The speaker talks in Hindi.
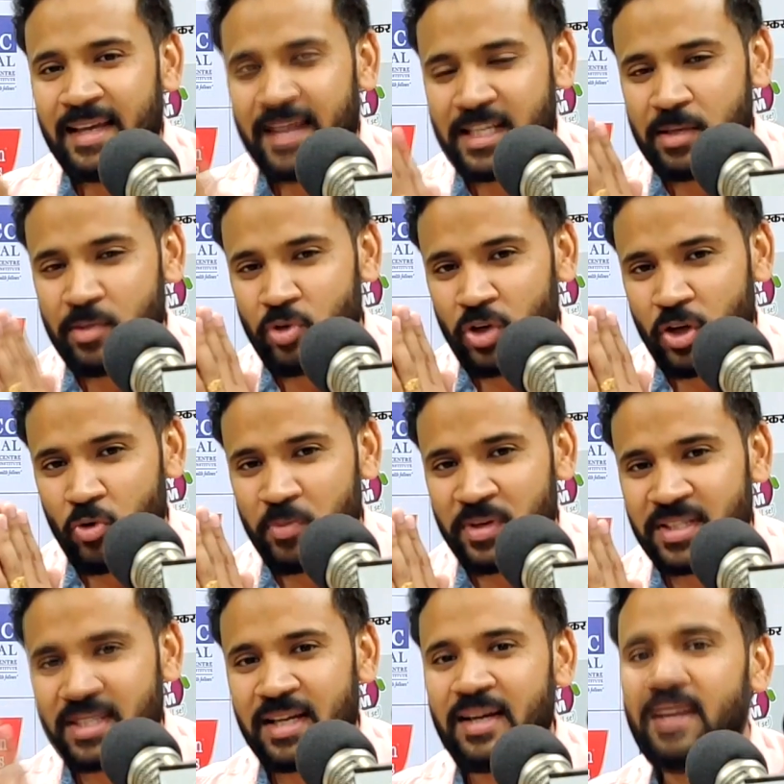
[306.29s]
या जब उनके
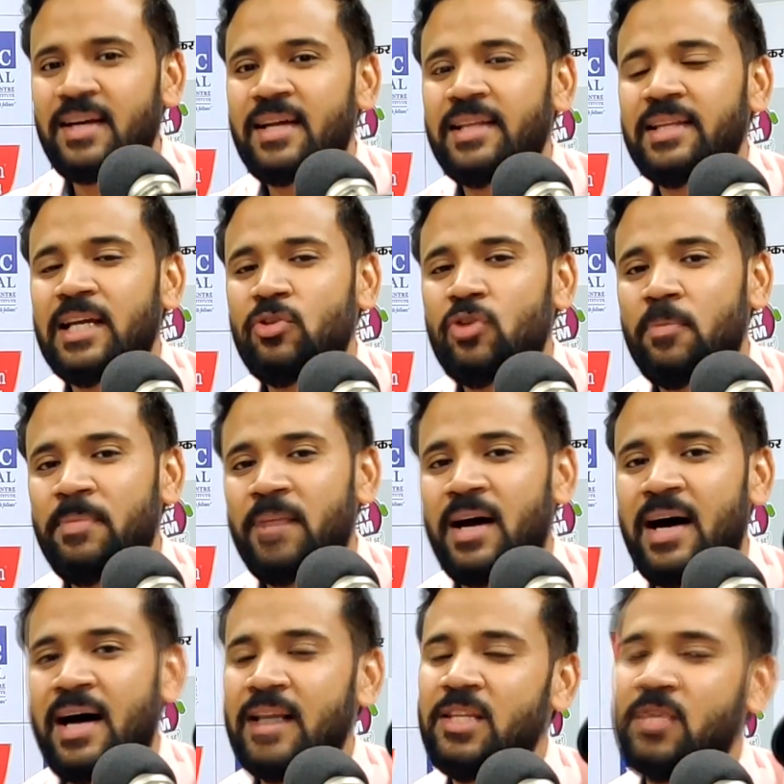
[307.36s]
ऊपर संकट आता है तो अपना
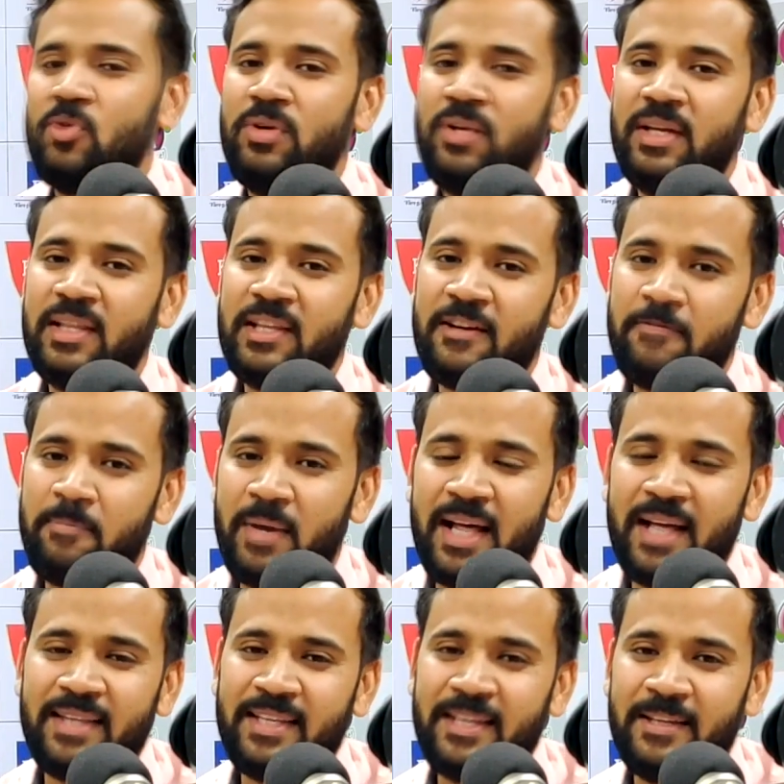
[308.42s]
हाथ उनकी तरफ
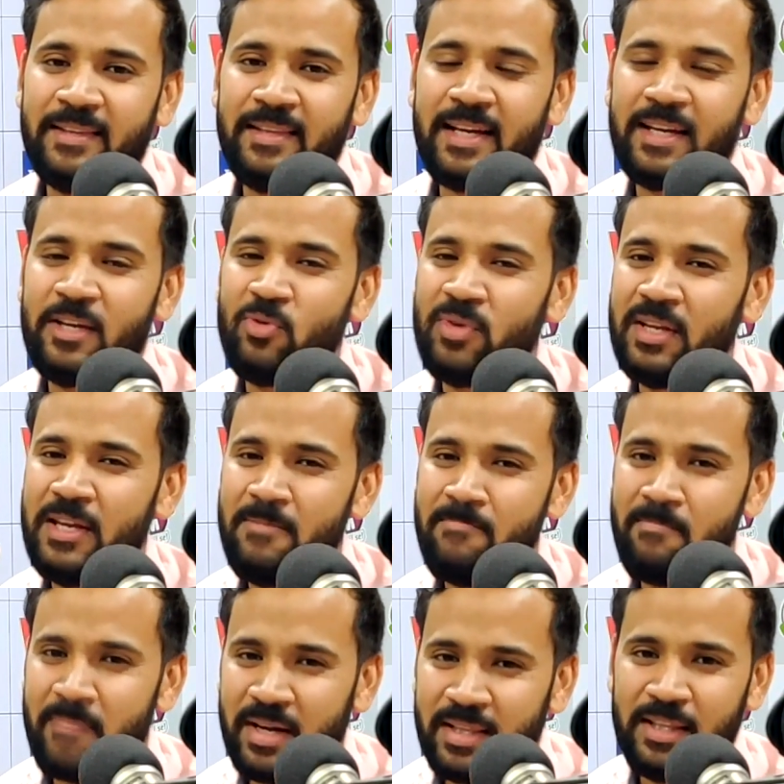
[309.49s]
बढ़ाते हैं ताकि उनकी
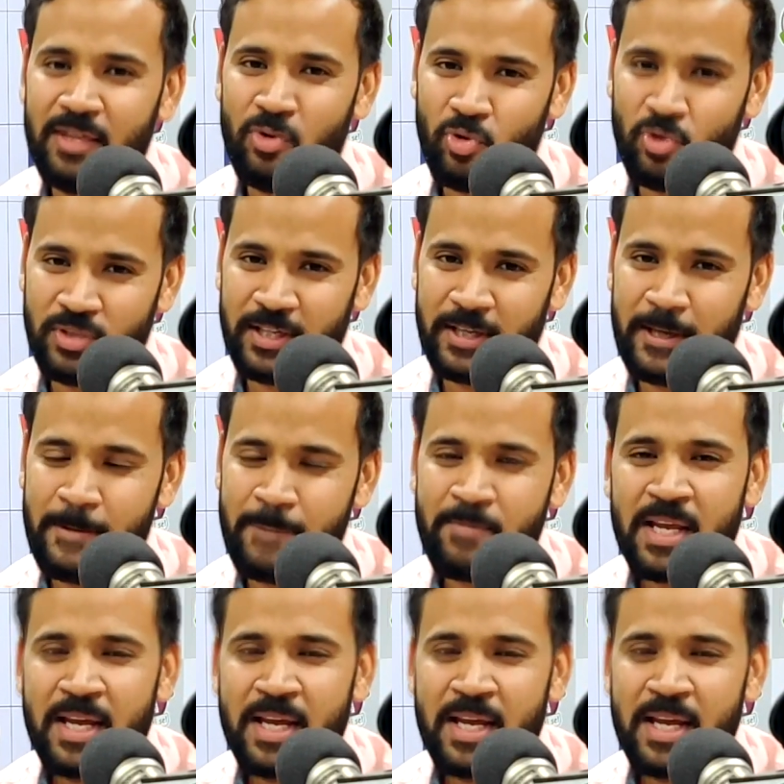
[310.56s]
मदद हो सके